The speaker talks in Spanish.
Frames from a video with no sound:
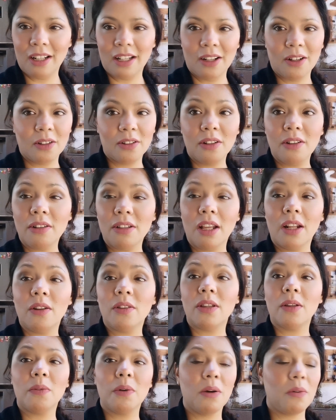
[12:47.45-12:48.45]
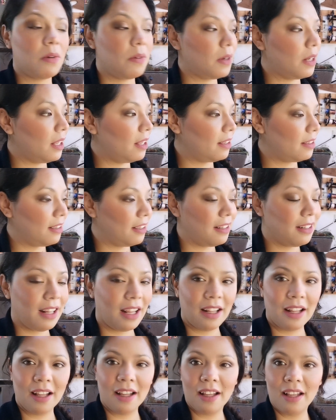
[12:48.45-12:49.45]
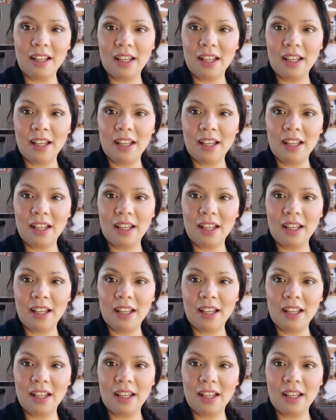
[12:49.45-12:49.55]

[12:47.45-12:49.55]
Y le digo, no, ya no te voy a volver a decir nada.